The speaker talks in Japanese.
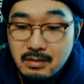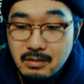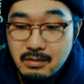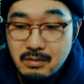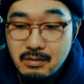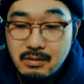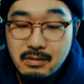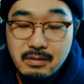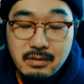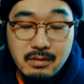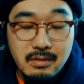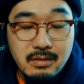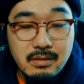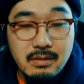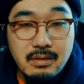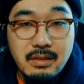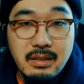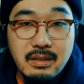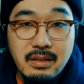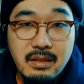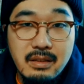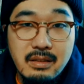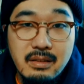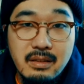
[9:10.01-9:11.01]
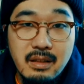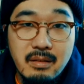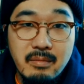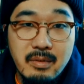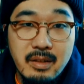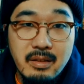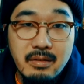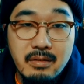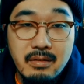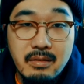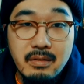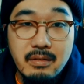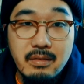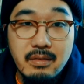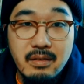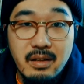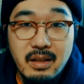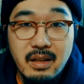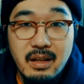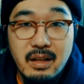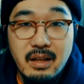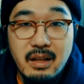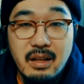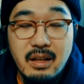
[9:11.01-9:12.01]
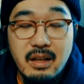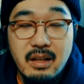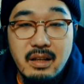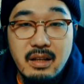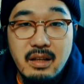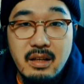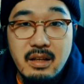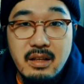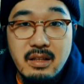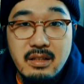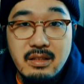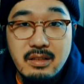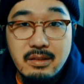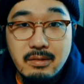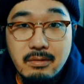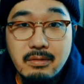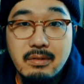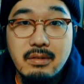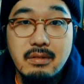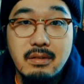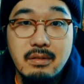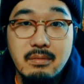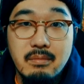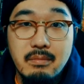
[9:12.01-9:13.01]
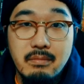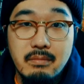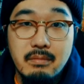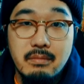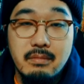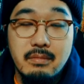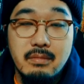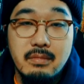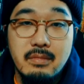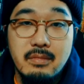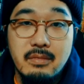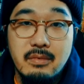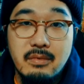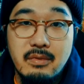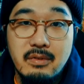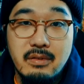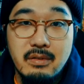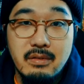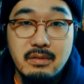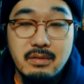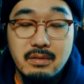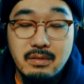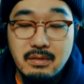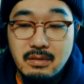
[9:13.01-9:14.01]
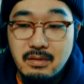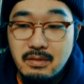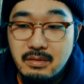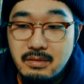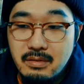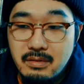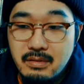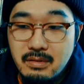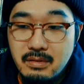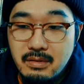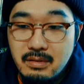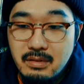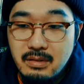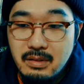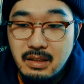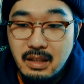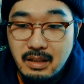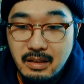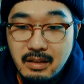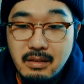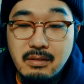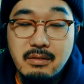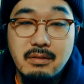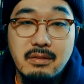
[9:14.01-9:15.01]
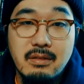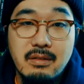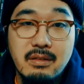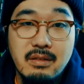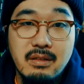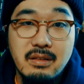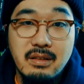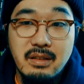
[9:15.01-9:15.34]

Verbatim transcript: 向上させるための、えー、仕事をやってると。